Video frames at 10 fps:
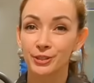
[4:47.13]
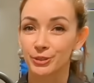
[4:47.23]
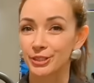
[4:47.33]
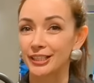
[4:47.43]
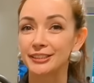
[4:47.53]

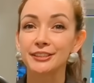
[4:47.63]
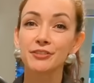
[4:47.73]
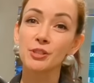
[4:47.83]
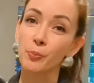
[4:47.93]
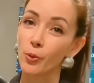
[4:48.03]
То есть
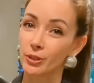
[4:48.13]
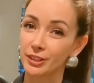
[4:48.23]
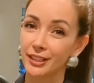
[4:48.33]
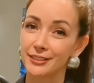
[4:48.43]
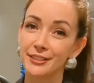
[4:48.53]
хотите в
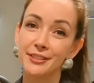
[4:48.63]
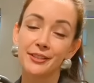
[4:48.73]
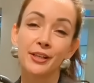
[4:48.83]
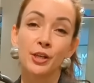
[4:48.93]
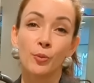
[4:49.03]
спорт,
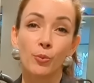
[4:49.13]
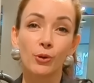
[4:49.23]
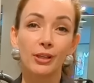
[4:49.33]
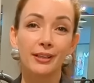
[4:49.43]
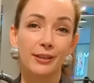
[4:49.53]
хотите
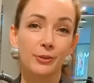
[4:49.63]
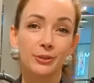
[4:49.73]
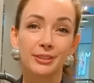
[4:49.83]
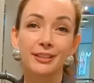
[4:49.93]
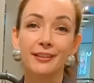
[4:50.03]
более
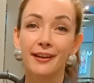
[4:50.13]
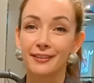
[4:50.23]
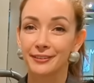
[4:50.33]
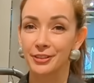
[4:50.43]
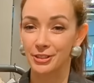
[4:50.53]
какое-то
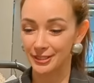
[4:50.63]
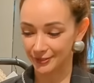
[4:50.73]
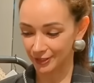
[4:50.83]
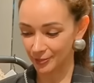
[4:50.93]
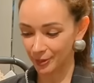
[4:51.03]
элегантное
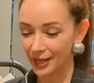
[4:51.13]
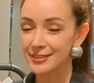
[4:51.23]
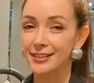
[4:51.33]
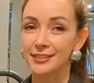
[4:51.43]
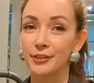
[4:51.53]
женственное
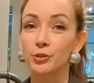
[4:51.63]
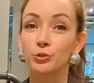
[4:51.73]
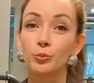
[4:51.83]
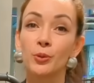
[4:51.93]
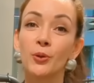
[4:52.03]
платье, а
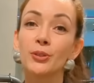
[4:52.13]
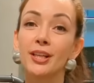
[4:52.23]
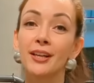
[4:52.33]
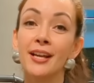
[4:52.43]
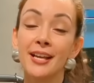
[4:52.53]
сверху
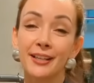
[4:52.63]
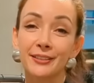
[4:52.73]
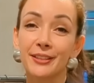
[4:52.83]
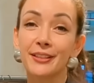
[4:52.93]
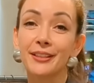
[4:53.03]
дубленка,
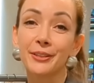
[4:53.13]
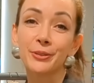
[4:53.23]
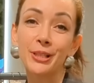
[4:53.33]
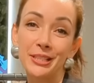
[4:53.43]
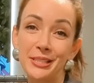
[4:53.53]
которая
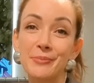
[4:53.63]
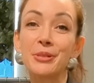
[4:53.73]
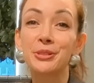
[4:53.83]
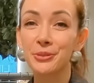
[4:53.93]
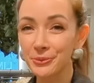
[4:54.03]
ее так
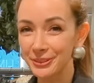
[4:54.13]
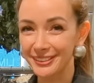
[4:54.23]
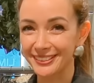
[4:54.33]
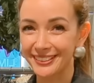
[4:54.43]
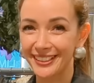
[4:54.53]

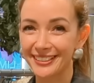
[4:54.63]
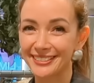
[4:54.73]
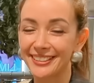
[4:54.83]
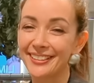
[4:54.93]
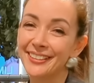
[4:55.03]
замиксует
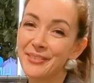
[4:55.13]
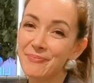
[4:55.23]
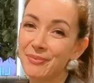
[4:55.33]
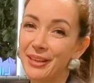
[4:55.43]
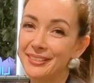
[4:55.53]
интересно,
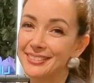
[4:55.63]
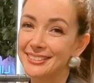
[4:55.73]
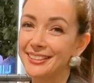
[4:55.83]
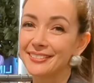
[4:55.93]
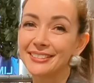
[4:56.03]
да,
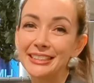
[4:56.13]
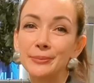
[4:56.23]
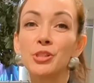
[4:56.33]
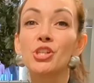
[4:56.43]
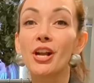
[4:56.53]
сделает
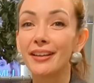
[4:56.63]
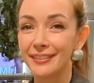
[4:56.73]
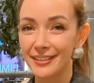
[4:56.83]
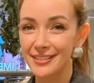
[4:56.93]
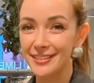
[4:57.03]

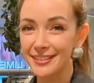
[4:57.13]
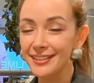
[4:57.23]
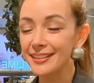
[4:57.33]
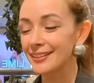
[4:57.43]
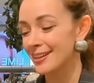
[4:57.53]
смешение
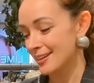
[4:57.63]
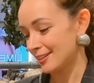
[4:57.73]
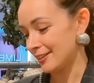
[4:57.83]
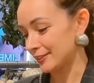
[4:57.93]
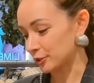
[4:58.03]
стилей,
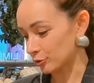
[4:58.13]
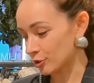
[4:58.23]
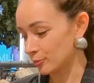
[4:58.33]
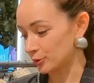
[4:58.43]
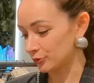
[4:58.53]
и это
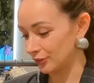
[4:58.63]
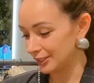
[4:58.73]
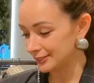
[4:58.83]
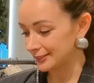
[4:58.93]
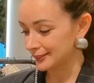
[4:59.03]
тоже будет
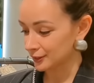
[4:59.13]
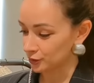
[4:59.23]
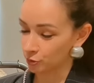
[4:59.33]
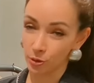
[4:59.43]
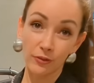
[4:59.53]
выглядеть
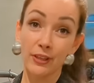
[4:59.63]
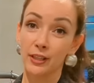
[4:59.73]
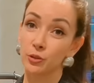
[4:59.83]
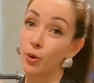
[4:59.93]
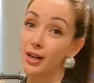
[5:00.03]
здорово и
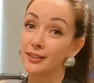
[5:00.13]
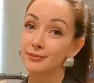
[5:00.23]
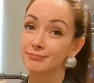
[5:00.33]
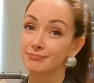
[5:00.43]
актуально.